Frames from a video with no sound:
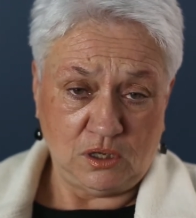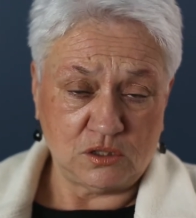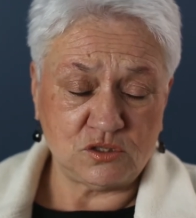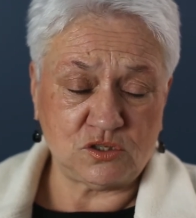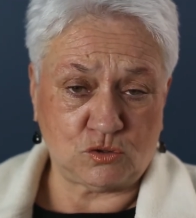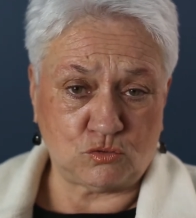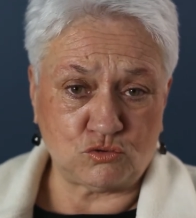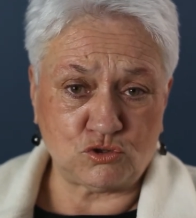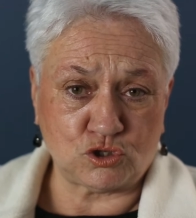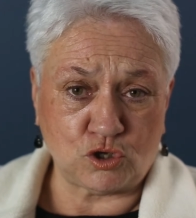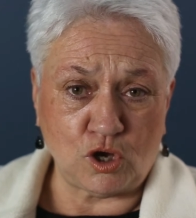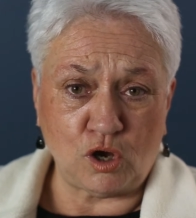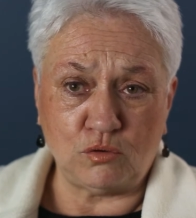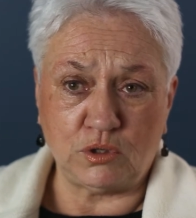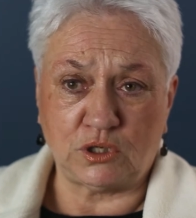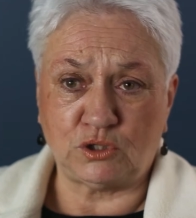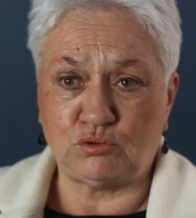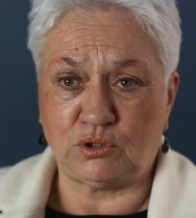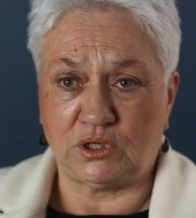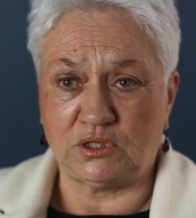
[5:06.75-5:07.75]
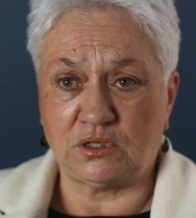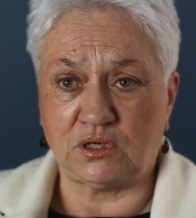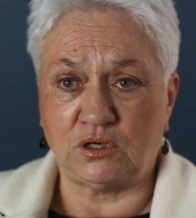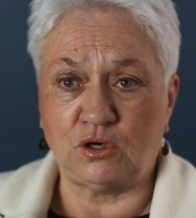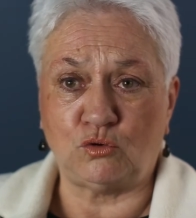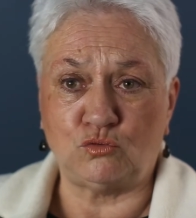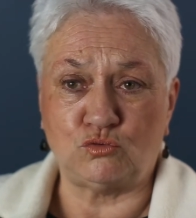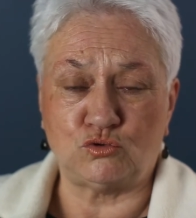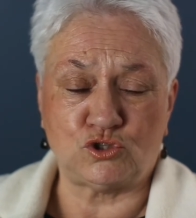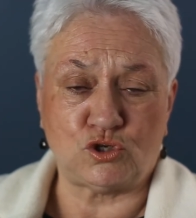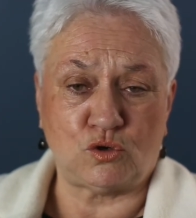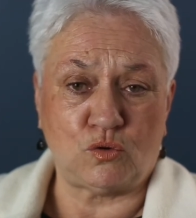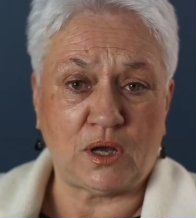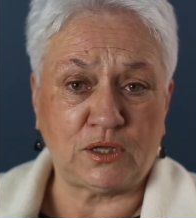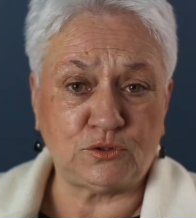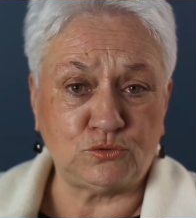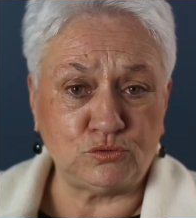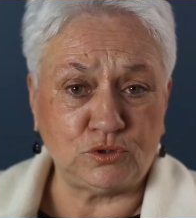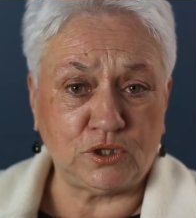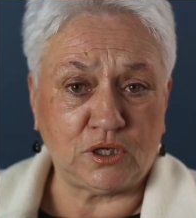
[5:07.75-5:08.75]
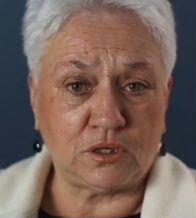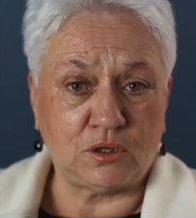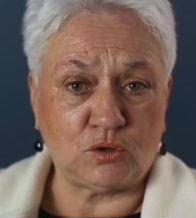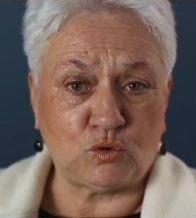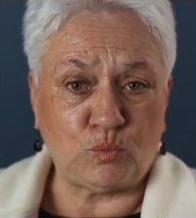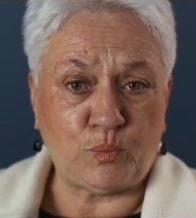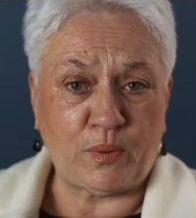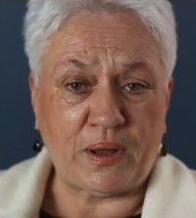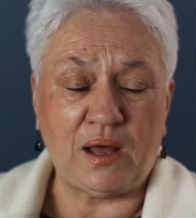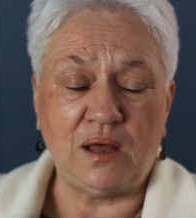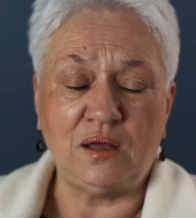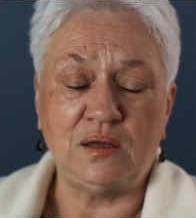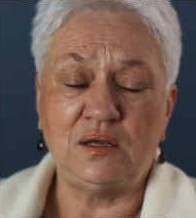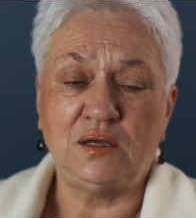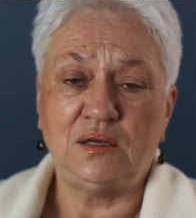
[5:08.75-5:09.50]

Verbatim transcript: Są szkoły, które tego uczą, a tutaj grupa